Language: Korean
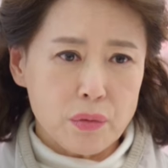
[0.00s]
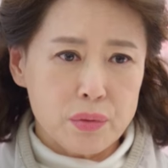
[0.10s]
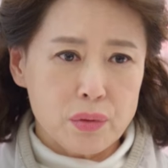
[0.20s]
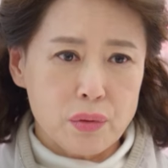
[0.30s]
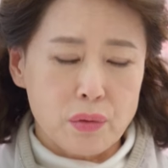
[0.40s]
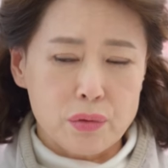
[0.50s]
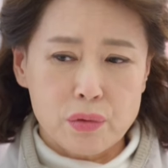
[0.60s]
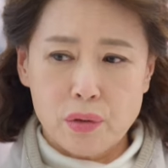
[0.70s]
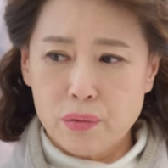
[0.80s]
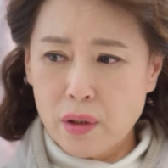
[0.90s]
없어.
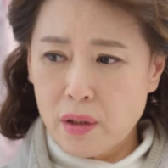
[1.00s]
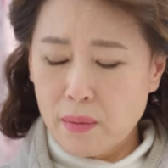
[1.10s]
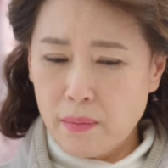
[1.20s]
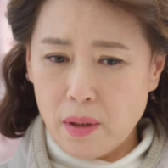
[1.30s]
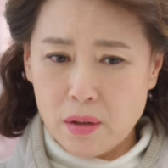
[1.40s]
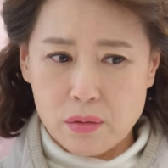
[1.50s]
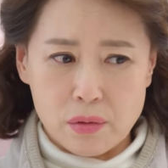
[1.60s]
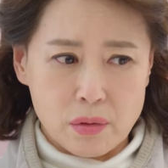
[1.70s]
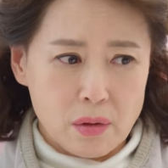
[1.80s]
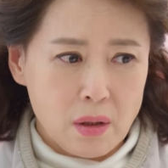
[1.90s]
죄 우리한테만
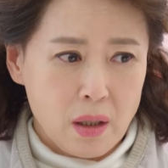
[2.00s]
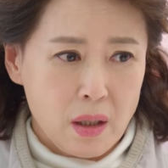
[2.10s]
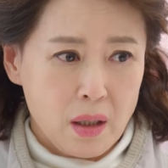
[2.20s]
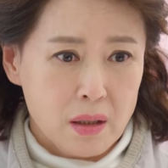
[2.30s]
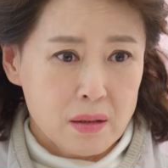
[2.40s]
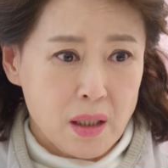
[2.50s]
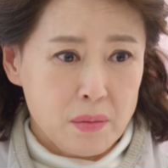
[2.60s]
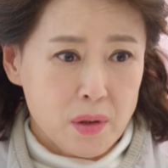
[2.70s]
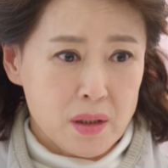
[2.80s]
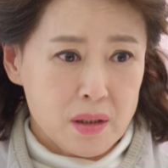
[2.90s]
맡기고. 내일
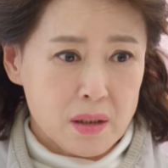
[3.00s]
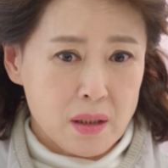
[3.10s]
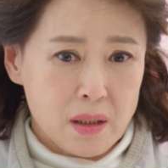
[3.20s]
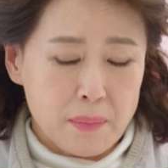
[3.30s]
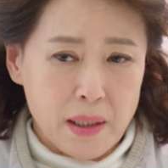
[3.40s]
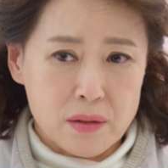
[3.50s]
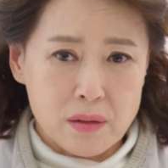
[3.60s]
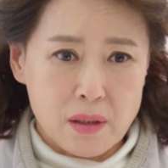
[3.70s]
모레 시집가는 애 봐줘,